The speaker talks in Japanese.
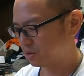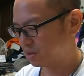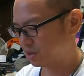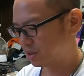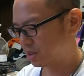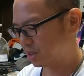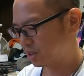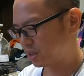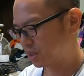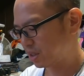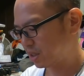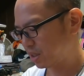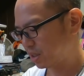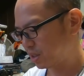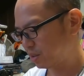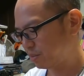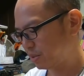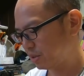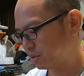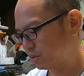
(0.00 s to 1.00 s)
じゃあいただ
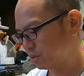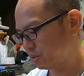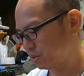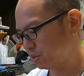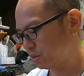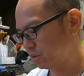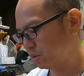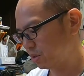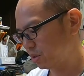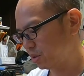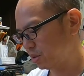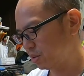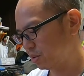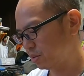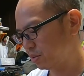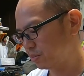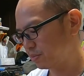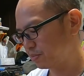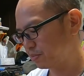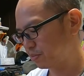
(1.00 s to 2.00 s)
きます。こ
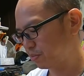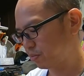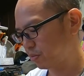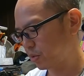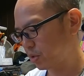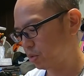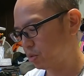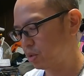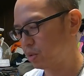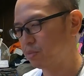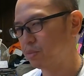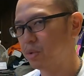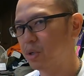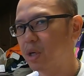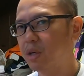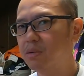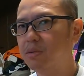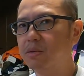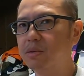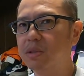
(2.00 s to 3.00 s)
れ
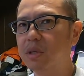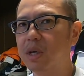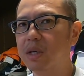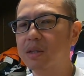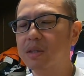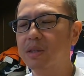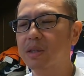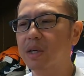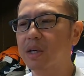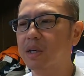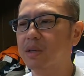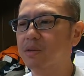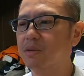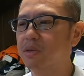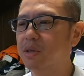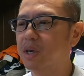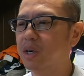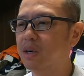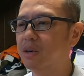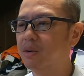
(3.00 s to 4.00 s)
ブラックサンダー
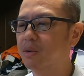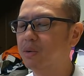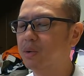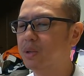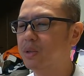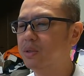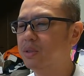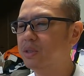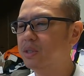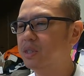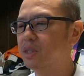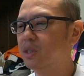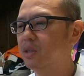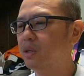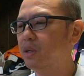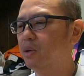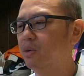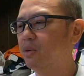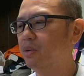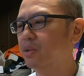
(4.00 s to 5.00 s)
のハロウィン資
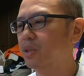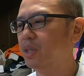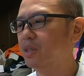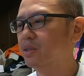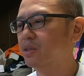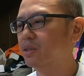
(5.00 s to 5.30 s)
料です。